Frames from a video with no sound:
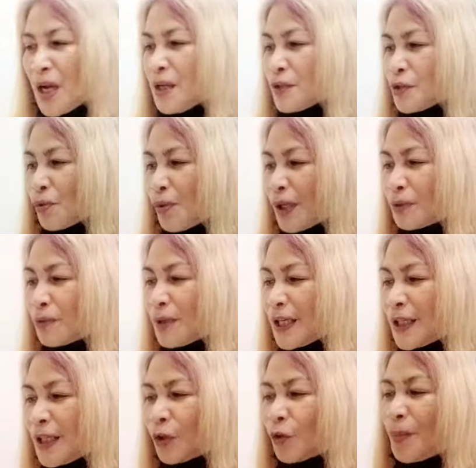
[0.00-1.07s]
So katulad
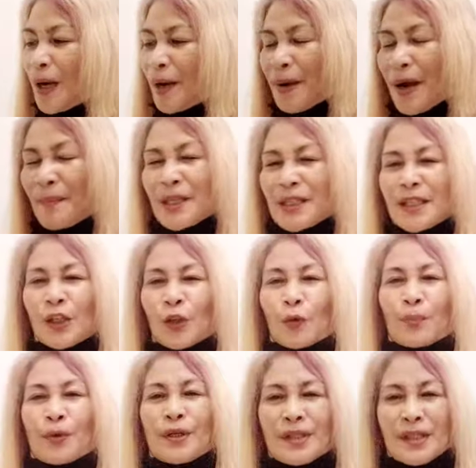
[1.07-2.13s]
nito mga mamis, ito
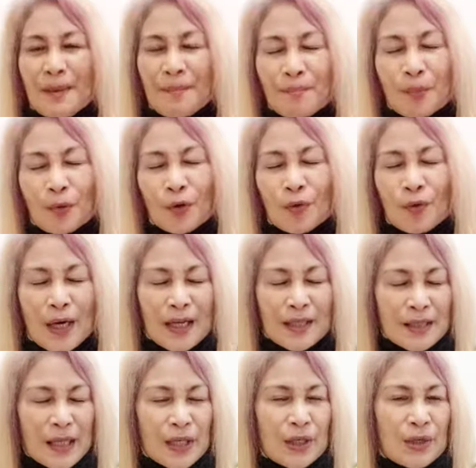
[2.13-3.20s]
po yung sample ko lang
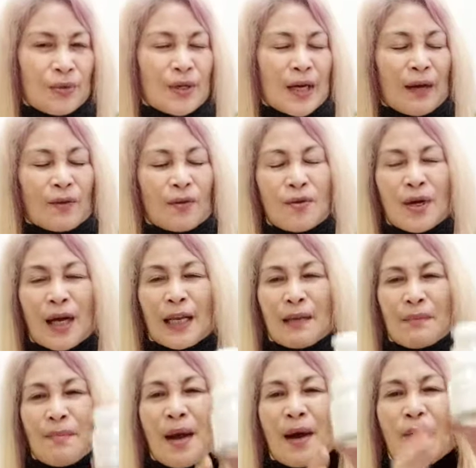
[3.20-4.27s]
sa inyo na kung
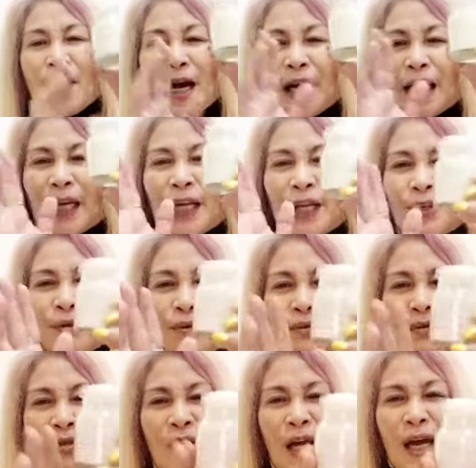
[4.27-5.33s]
halimbawa ang inyong
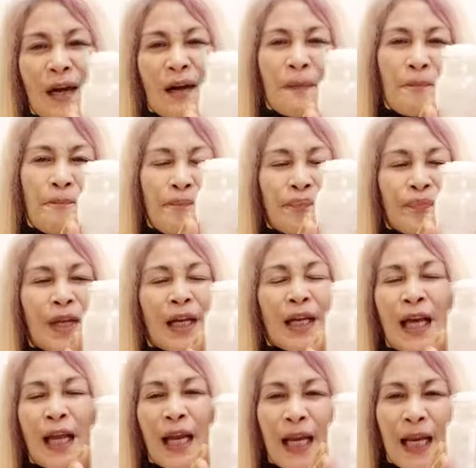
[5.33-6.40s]
jar
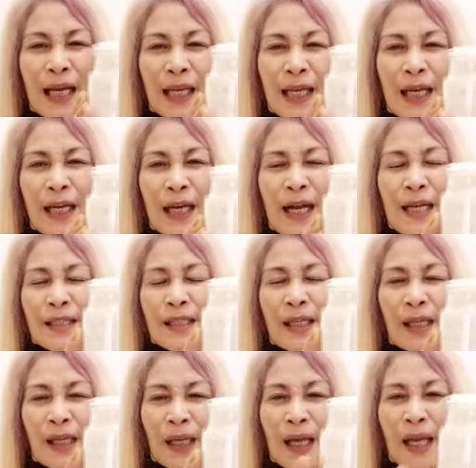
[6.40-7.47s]
na lalagyan ng
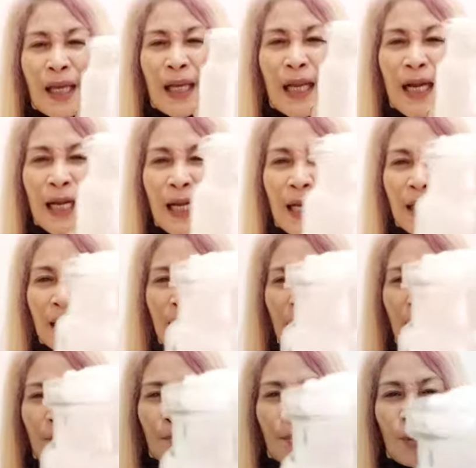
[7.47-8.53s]
asin, kailangan
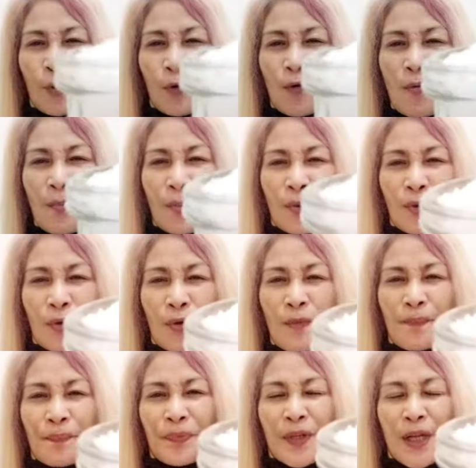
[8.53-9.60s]

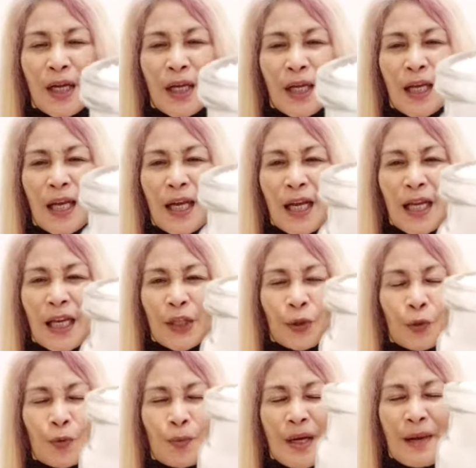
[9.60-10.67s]
punong-puno na
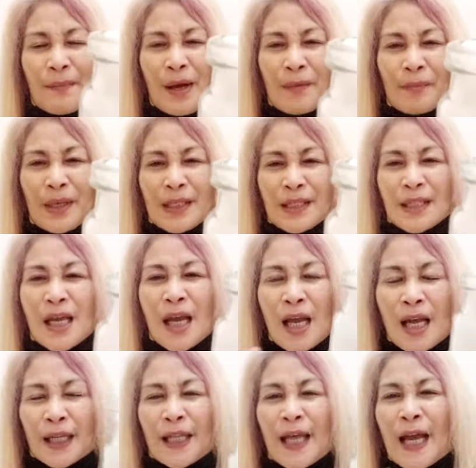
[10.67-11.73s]
ganito mga mamis.
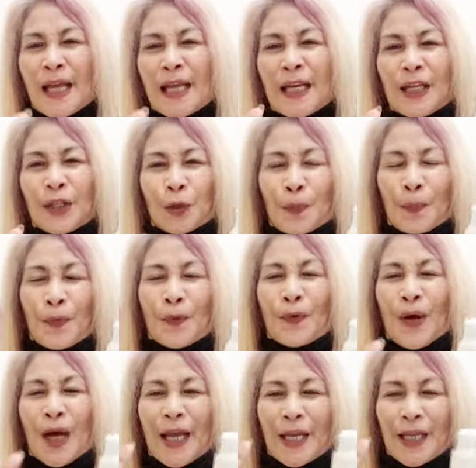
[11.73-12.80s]
Dahil ito
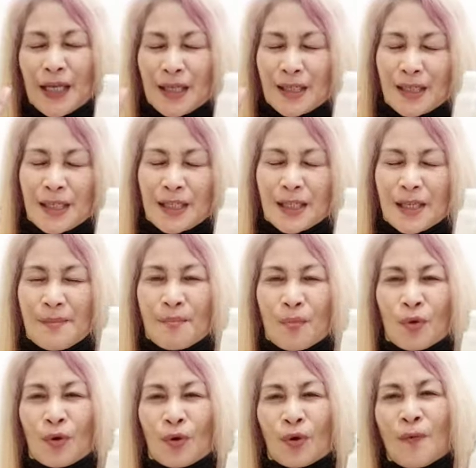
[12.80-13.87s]
po ay
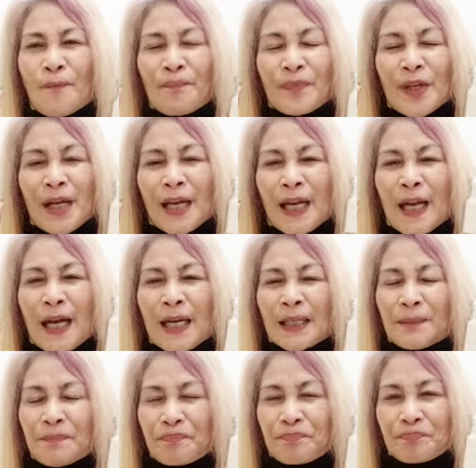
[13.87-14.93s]
nagsisimbolo ng
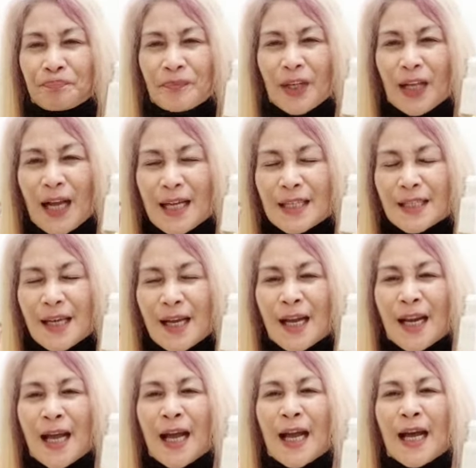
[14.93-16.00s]

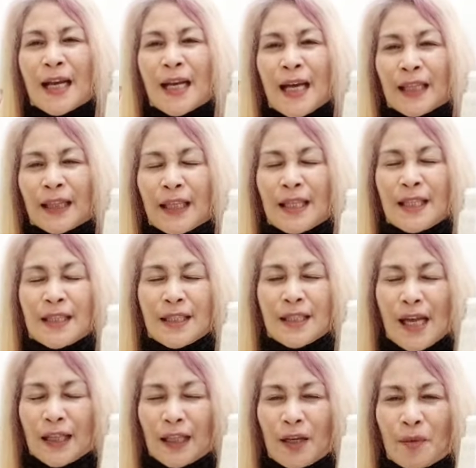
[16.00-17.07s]
kasaganaan natin
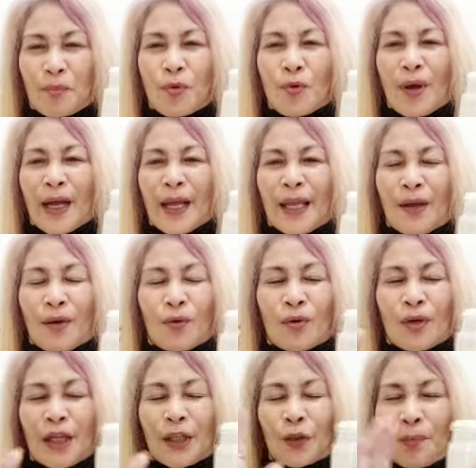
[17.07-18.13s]
sa ating buhay kung
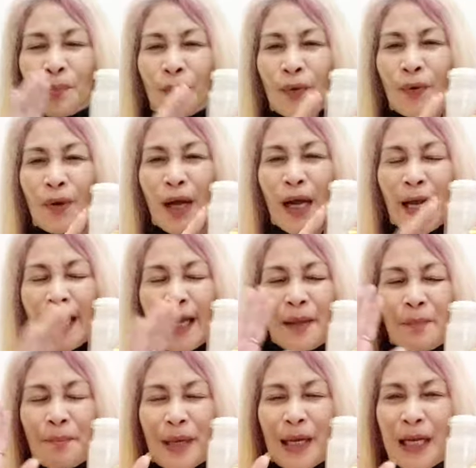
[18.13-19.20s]
ito po ay
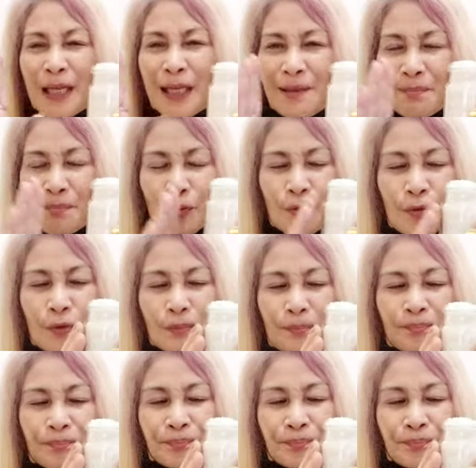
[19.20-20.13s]
palaging puno.